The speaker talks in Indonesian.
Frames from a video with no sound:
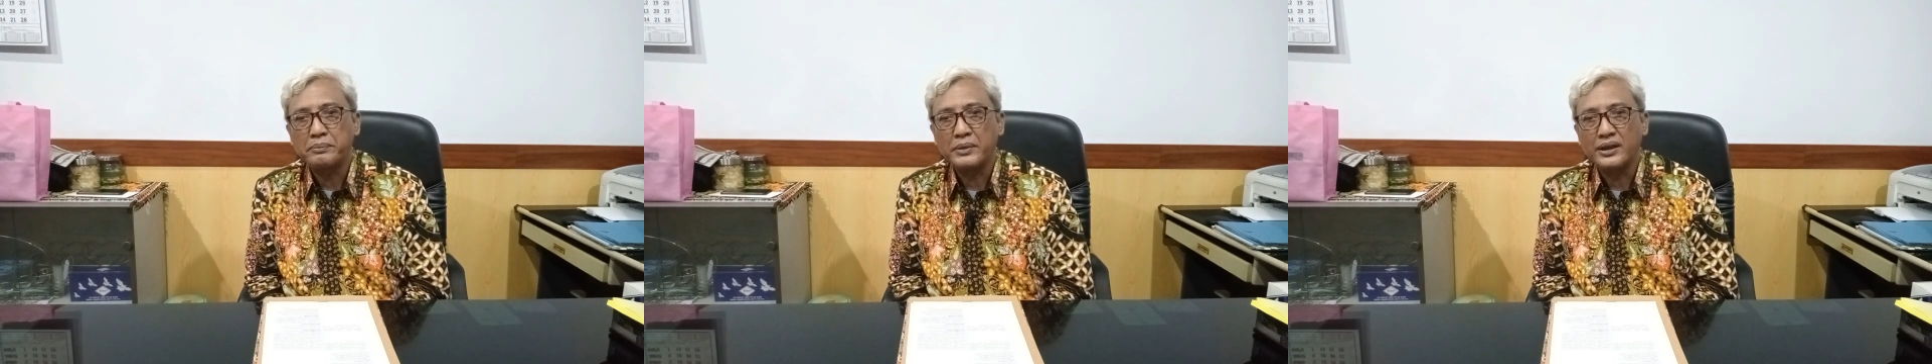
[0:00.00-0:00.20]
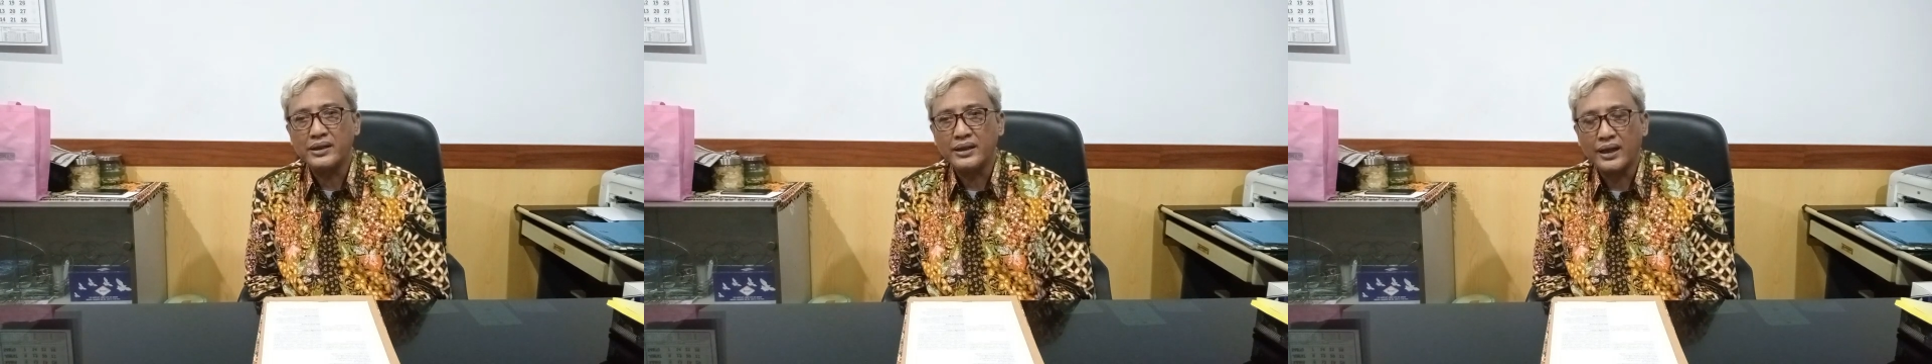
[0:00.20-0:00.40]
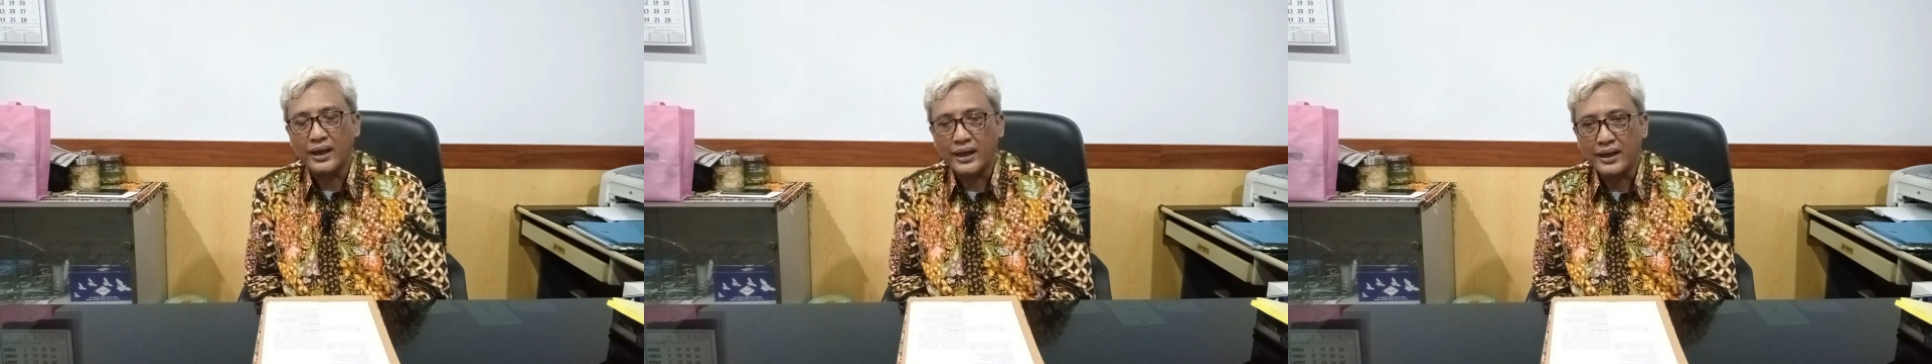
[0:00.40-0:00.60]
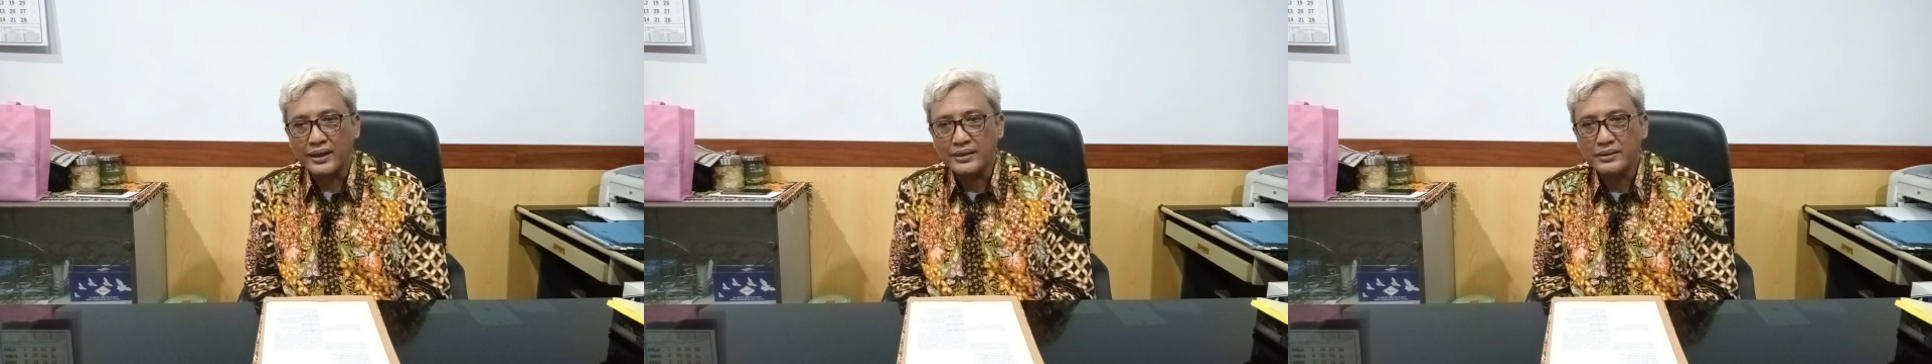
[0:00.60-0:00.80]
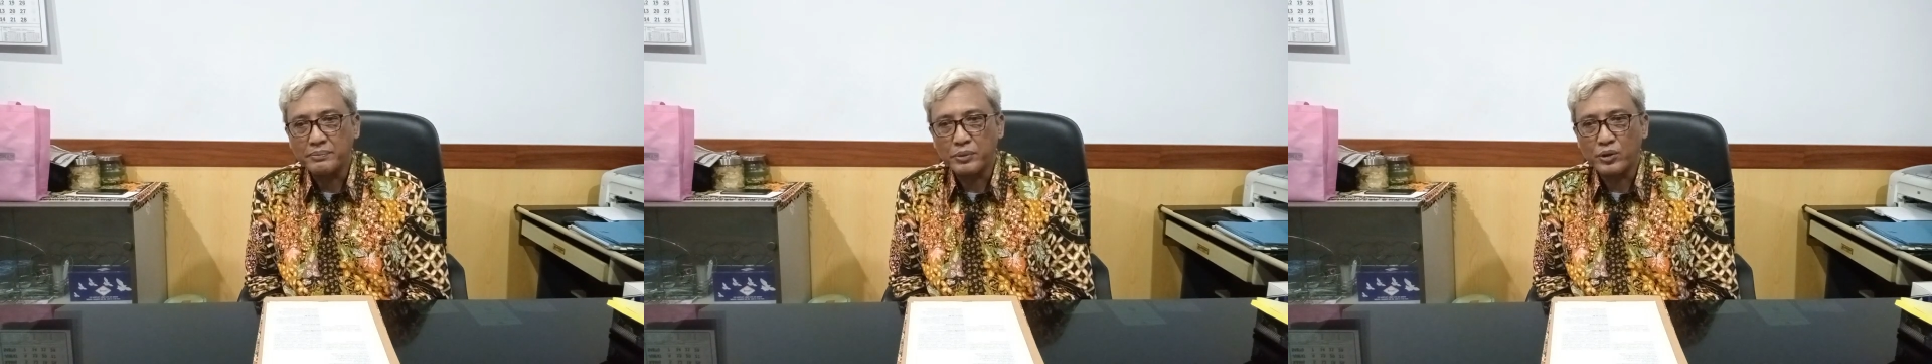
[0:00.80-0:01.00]

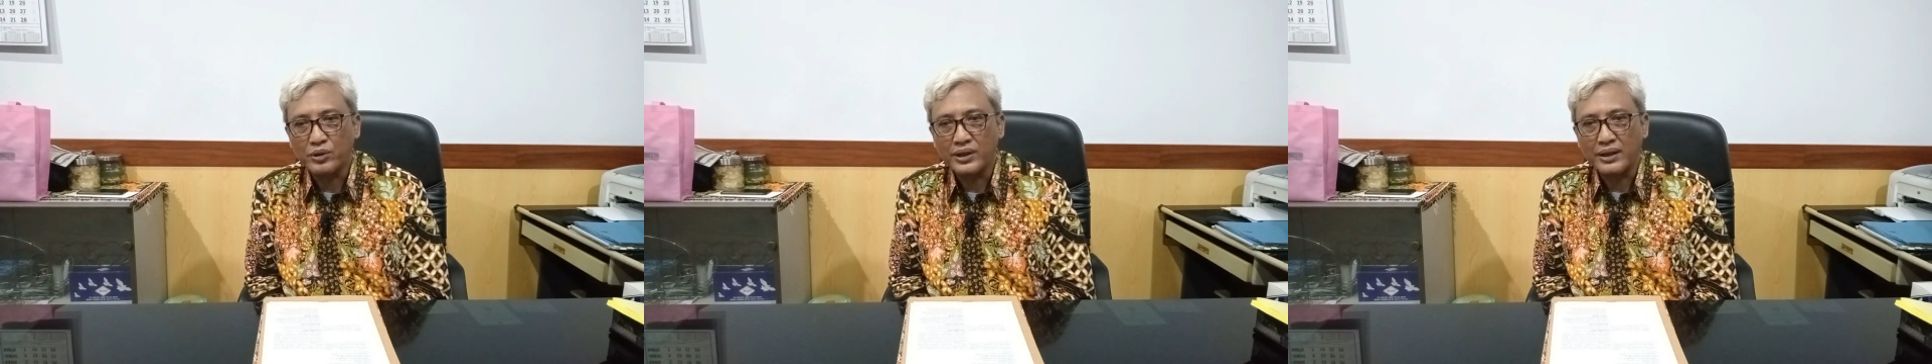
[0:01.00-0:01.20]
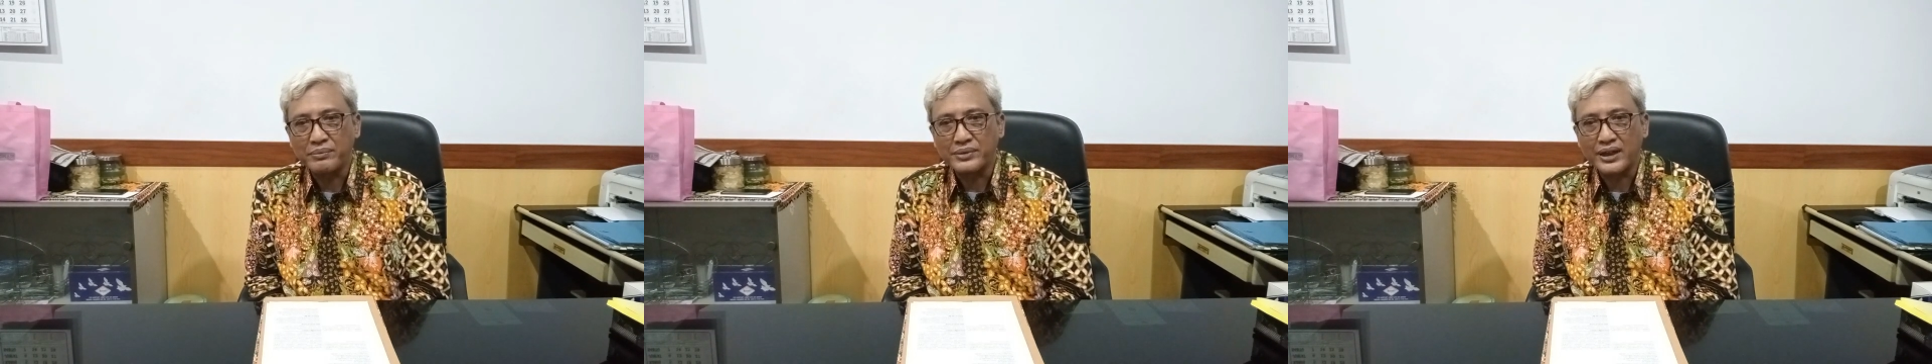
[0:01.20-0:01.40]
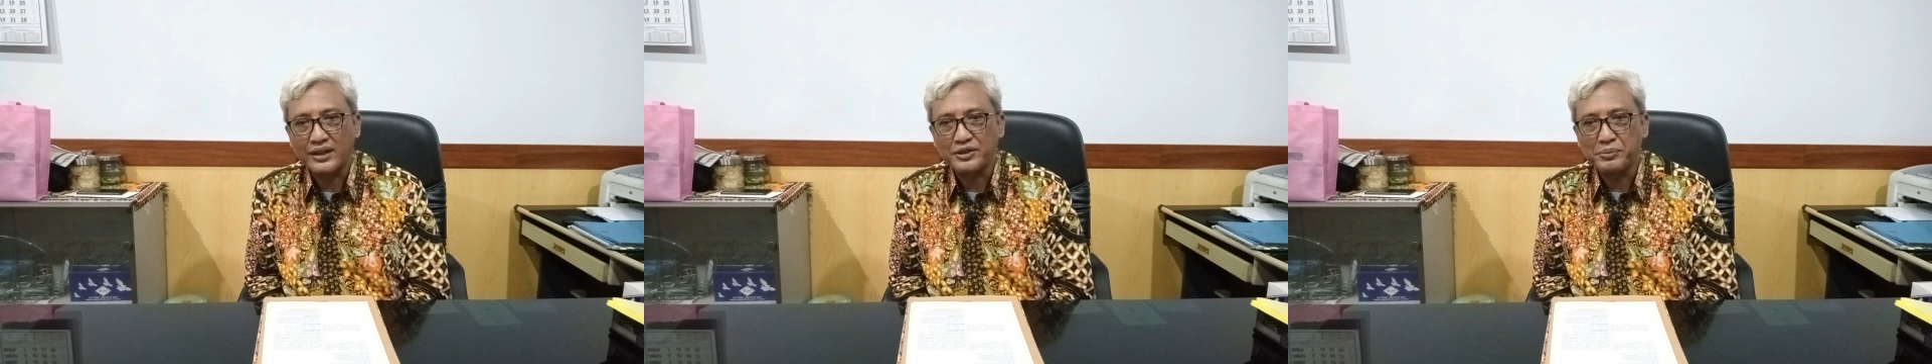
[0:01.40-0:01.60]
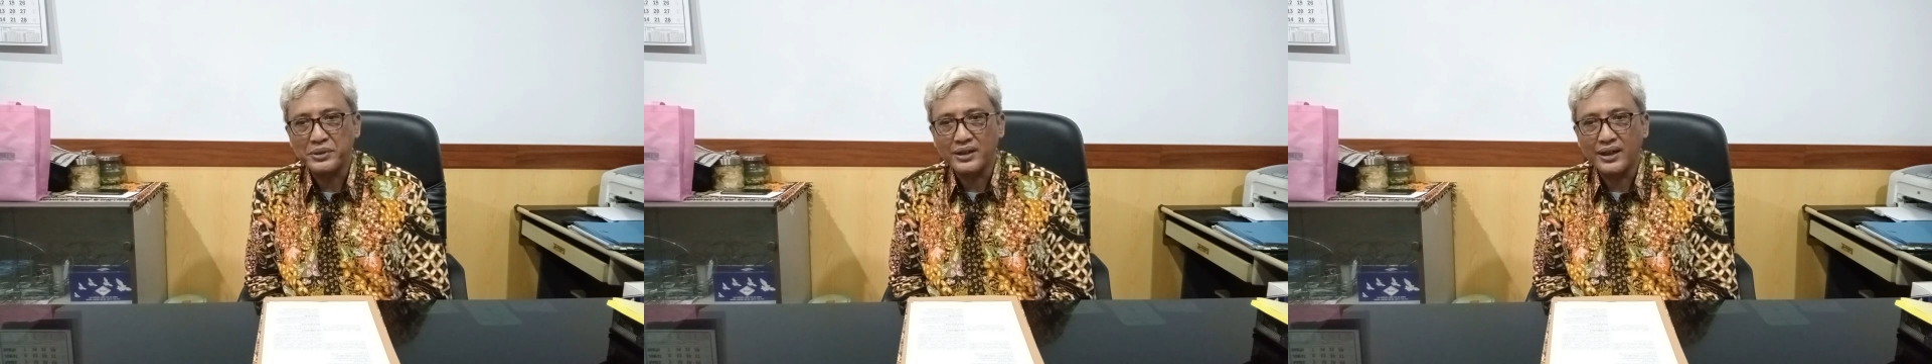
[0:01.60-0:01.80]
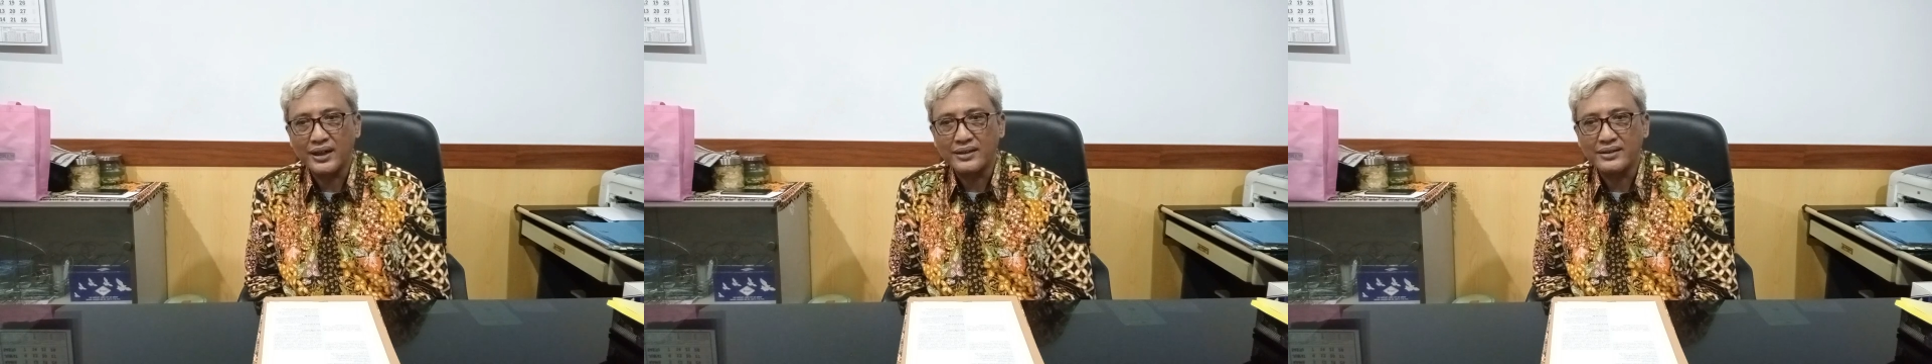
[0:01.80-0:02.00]
melihat program
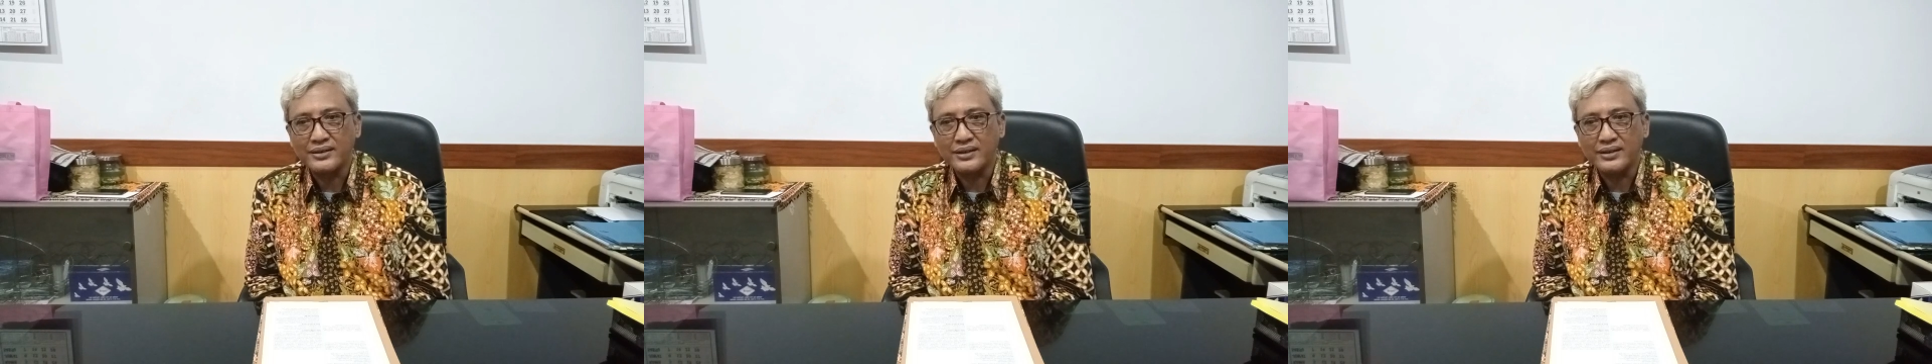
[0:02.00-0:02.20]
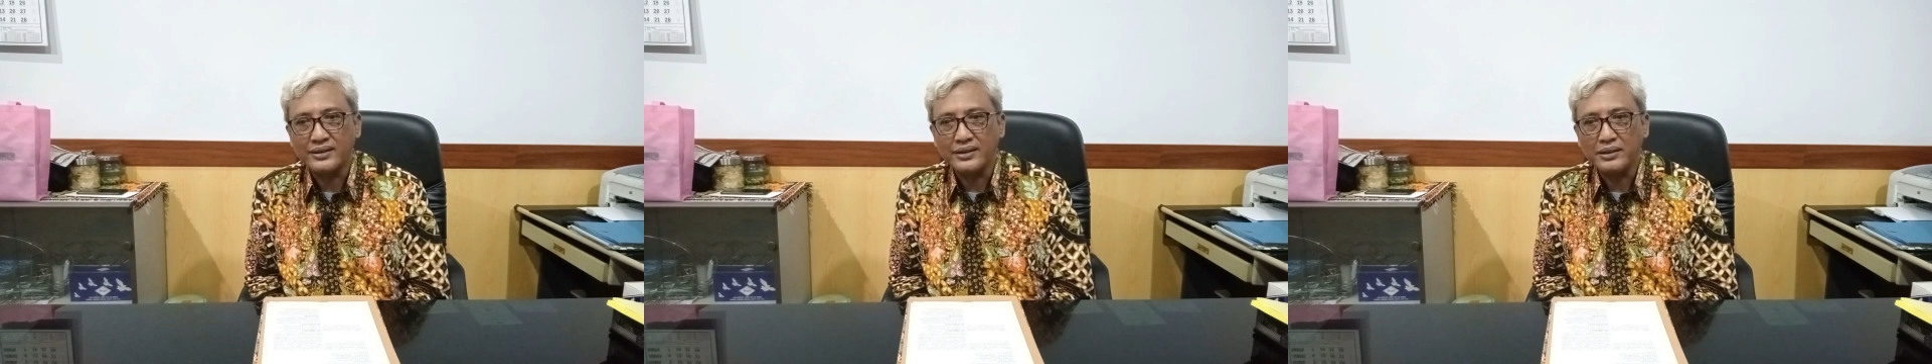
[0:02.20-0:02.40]
transmigrasi